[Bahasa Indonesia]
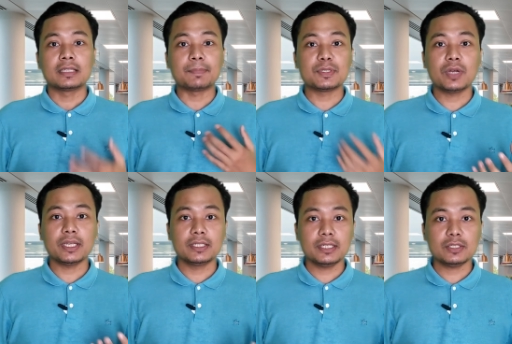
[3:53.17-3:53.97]
tapi
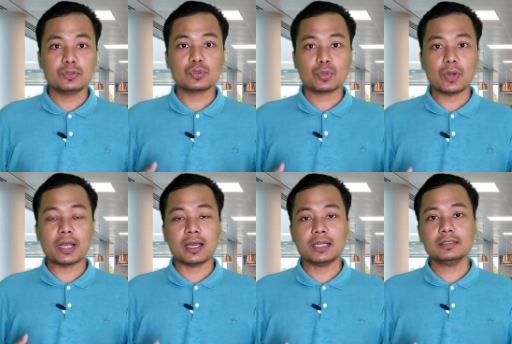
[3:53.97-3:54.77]
juga ini justru
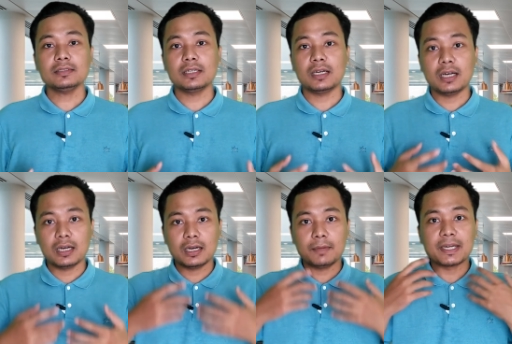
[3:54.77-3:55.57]
akan
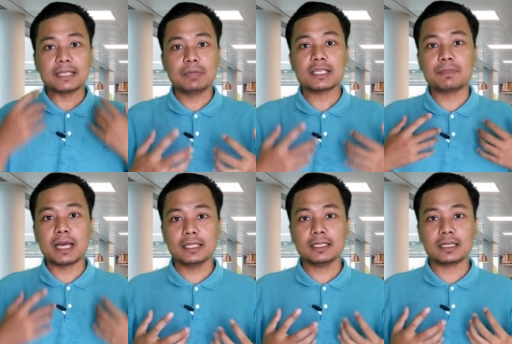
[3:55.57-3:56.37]
uh, berimbas
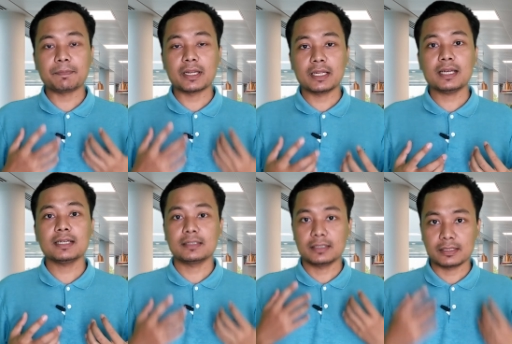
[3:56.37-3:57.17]
balik
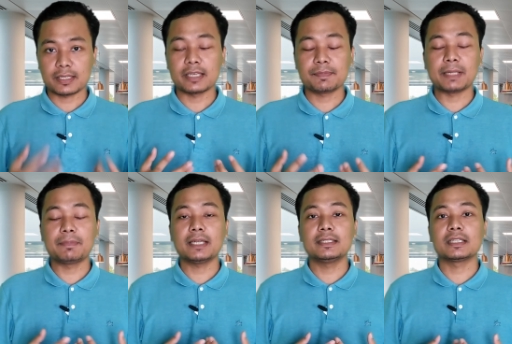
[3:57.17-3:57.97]
kepada uh, saya
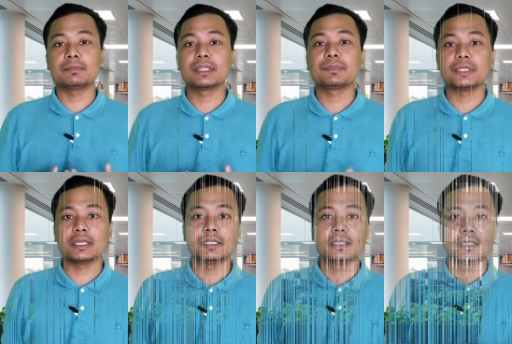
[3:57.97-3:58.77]
pribadi ya teman-teman ya.